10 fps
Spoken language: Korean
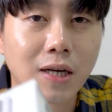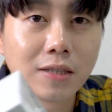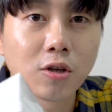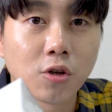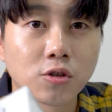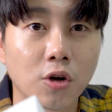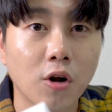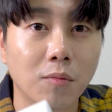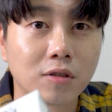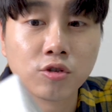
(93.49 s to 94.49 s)
그래서
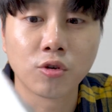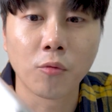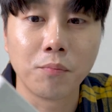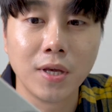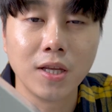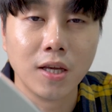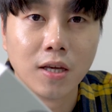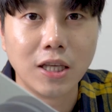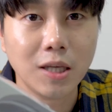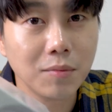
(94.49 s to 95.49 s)
저처럼 구글룹 미니
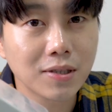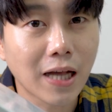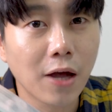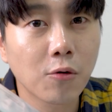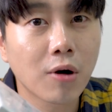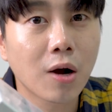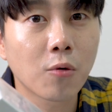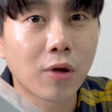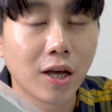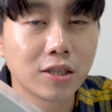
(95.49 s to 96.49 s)
이미
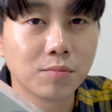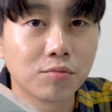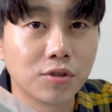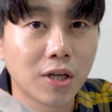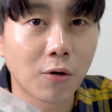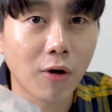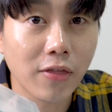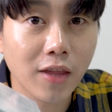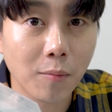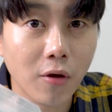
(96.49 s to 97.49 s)
사용하고 계신 분이라고
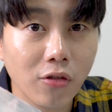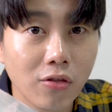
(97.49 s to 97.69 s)
한다면